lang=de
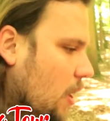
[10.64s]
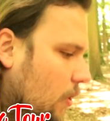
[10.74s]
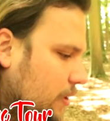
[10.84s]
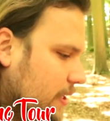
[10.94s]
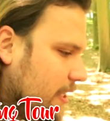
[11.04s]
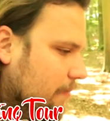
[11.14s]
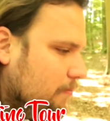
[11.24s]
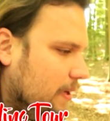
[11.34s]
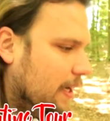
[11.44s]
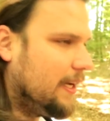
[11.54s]
und es gibt
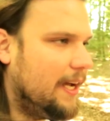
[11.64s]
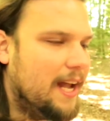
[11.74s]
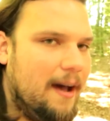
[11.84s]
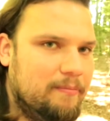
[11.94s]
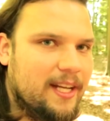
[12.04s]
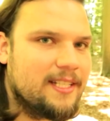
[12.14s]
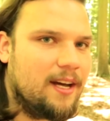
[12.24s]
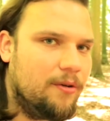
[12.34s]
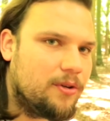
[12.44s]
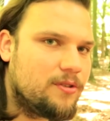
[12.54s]
ein paar kleine
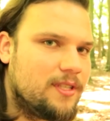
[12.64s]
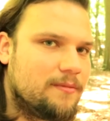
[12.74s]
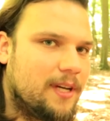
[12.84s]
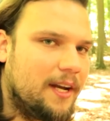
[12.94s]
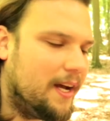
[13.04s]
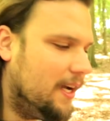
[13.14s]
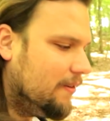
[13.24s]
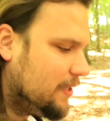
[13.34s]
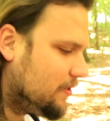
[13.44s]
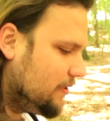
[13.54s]
Updates auch noch zu diesem Kanal,
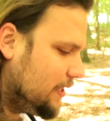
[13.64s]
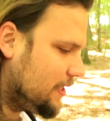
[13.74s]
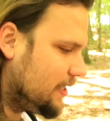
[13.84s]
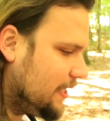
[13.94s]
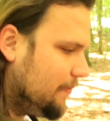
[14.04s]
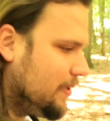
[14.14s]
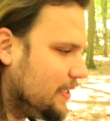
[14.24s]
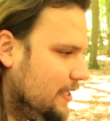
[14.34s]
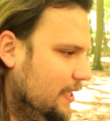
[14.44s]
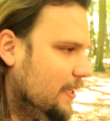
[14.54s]
was so in nächster Zeit
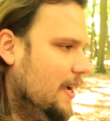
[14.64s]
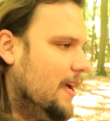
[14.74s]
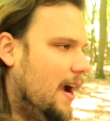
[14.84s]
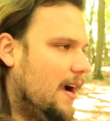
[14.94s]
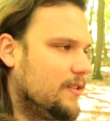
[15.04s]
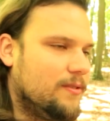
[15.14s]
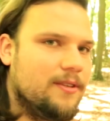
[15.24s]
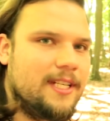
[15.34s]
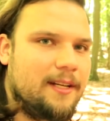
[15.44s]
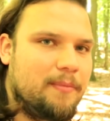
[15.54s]
passiert. Also
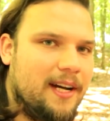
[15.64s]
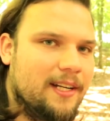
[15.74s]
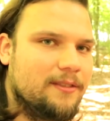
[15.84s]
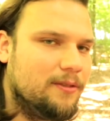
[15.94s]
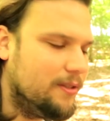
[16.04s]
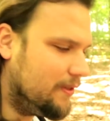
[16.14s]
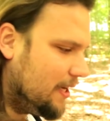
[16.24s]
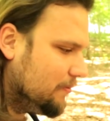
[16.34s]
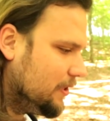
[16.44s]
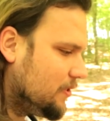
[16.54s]
dickprall gefüllt, wir
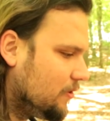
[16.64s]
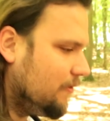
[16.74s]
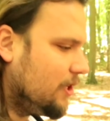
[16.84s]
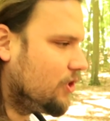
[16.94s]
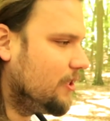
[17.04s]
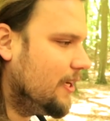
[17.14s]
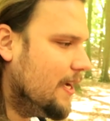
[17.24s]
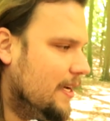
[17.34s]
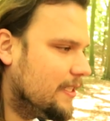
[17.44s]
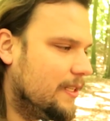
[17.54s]
haben viel zu quatschen.
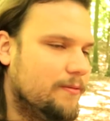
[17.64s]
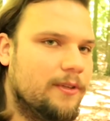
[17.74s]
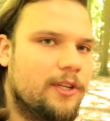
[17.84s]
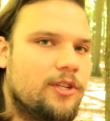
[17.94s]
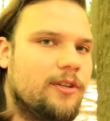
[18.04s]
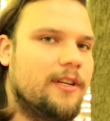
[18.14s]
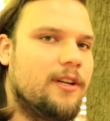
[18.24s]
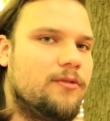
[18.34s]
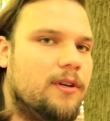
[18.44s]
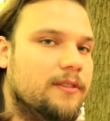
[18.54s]
Es gibt viele schöne
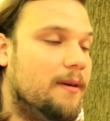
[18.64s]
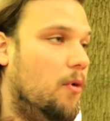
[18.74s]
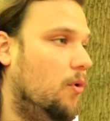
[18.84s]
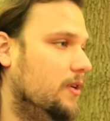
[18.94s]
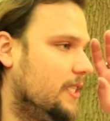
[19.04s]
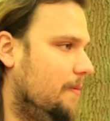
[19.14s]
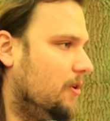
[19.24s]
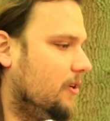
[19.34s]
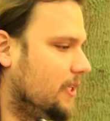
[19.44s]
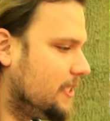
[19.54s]
Naturaufnahmen und ich habe
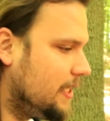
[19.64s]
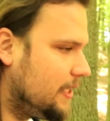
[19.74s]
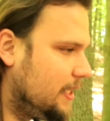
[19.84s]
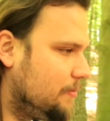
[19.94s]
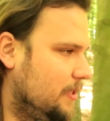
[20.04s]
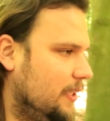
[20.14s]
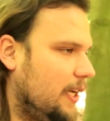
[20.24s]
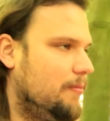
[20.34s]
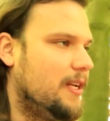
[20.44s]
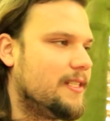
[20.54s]
auch noch gesehen, hier gibt es einen
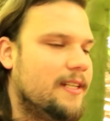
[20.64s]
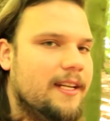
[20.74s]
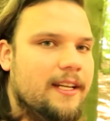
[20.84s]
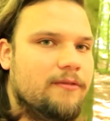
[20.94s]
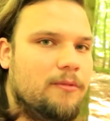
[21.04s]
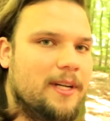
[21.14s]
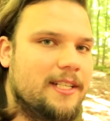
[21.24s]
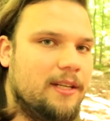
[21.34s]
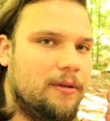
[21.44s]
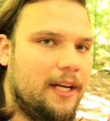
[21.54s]
Grillplatz in der Nähe, wo man
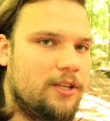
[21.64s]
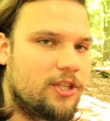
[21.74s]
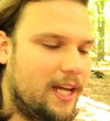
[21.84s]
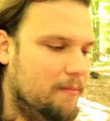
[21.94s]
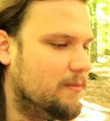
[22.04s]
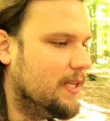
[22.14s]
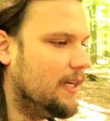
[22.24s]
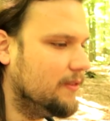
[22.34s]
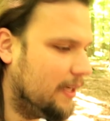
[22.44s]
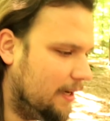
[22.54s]
theoretisch campen
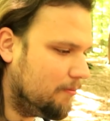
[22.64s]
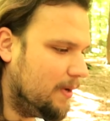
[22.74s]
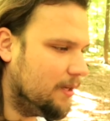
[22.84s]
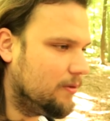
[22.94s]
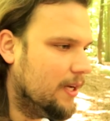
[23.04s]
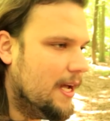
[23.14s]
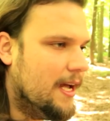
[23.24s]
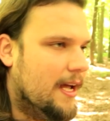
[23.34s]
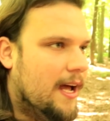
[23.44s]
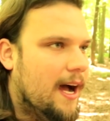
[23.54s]
darf nach Anmeldung.
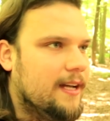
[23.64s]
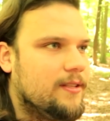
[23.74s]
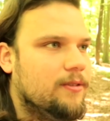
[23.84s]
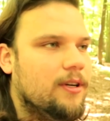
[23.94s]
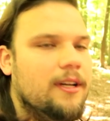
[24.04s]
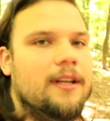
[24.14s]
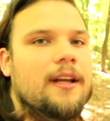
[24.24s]
Also,